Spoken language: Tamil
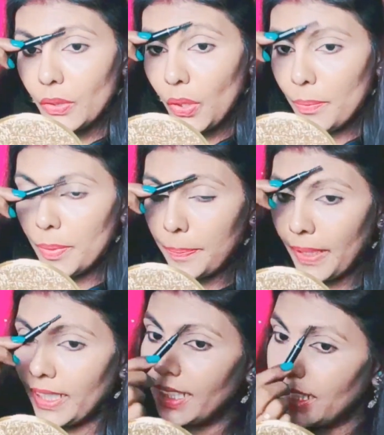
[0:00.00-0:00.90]
கோம்பு
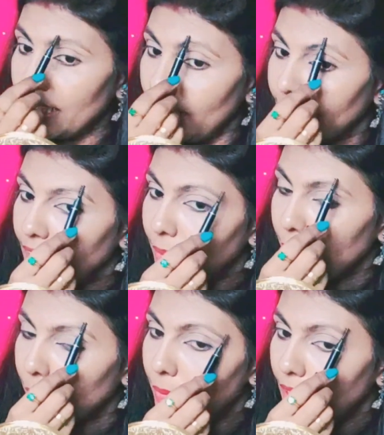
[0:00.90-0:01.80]
பண்ணிக்கிட்டு
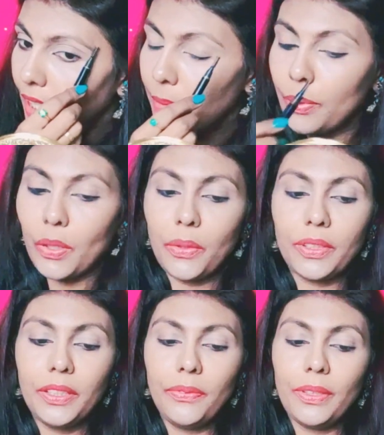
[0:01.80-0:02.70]
அதுக்கப்புறமா ஐப்ரோவை
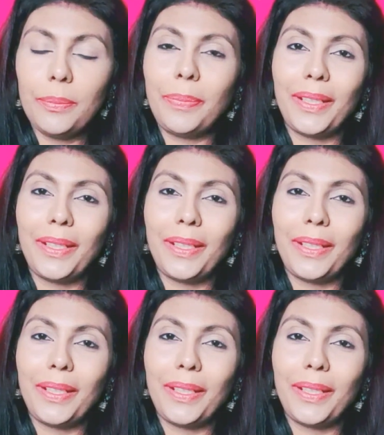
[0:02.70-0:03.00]
வந்து ஃபில்